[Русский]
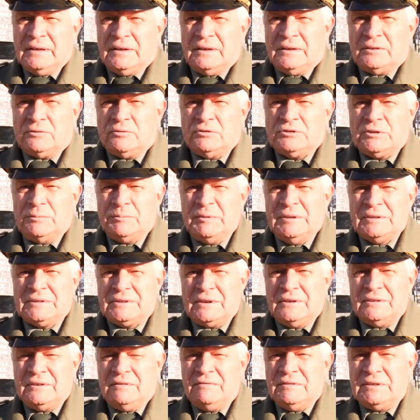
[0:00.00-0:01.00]

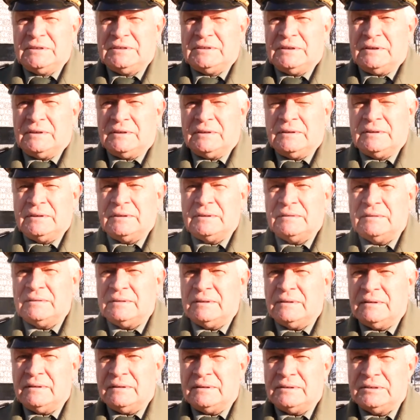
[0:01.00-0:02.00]
Душанбинская дивизия –
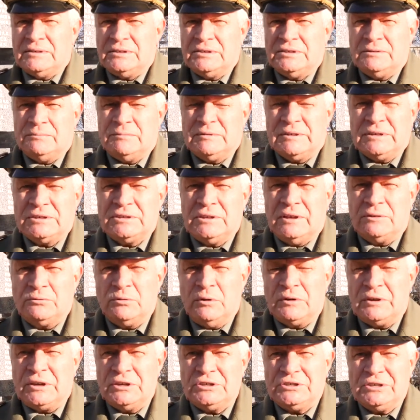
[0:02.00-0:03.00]
зашла
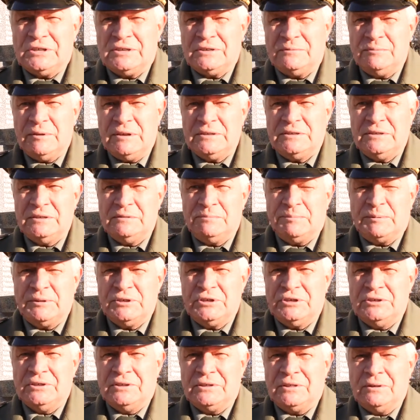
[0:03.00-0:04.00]
только через месяц.
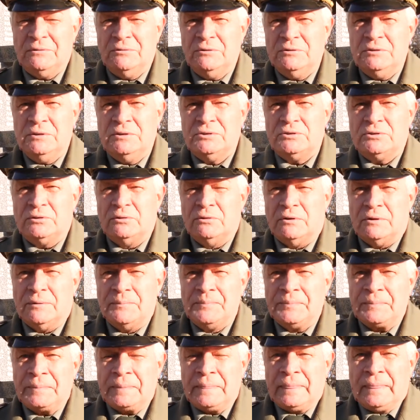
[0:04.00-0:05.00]
Причина того, что
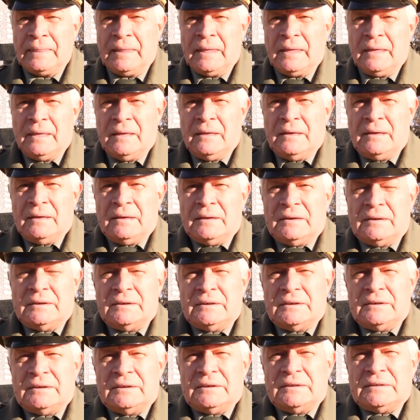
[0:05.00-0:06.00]

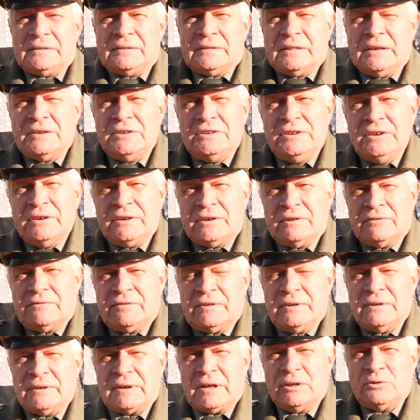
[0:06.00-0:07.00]
э,
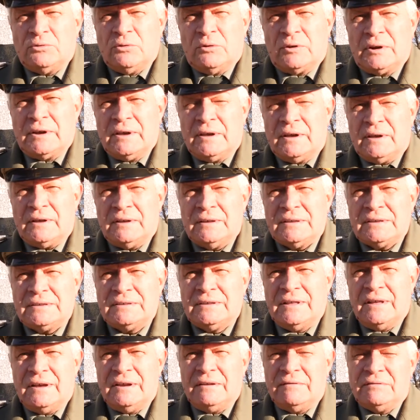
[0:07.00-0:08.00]
таджиков, которые
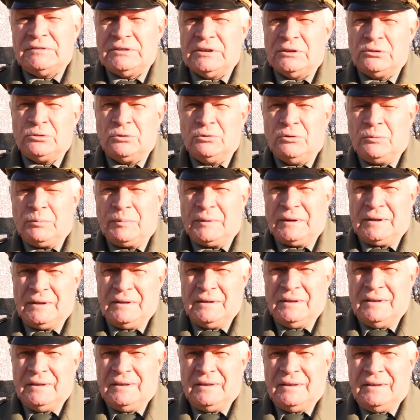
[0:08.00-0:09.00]
знали все тропы
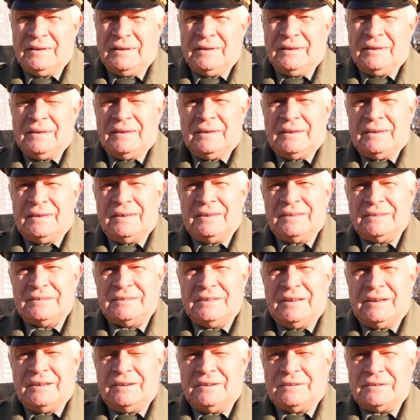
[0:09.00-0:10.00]
и
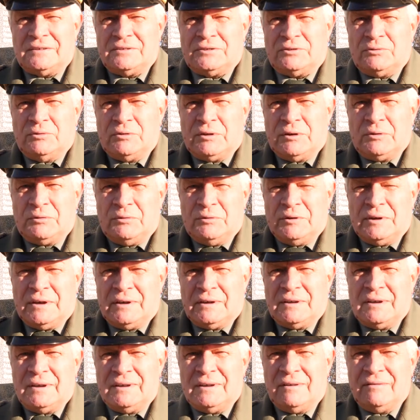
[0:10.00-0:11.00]
знали, что
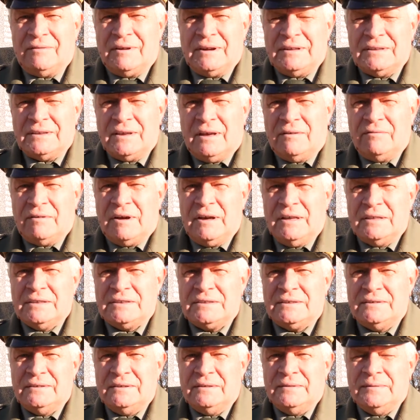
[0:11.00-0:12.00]
такое афган...
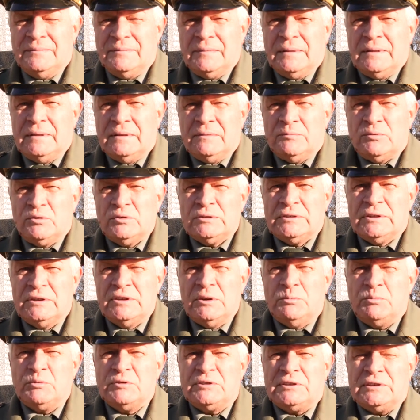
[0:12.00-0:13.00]
афганцы, просто
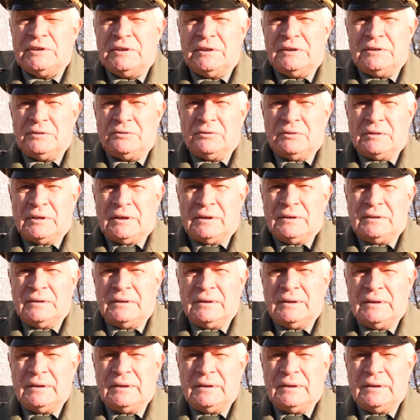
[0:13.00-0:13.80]
не пустили туда.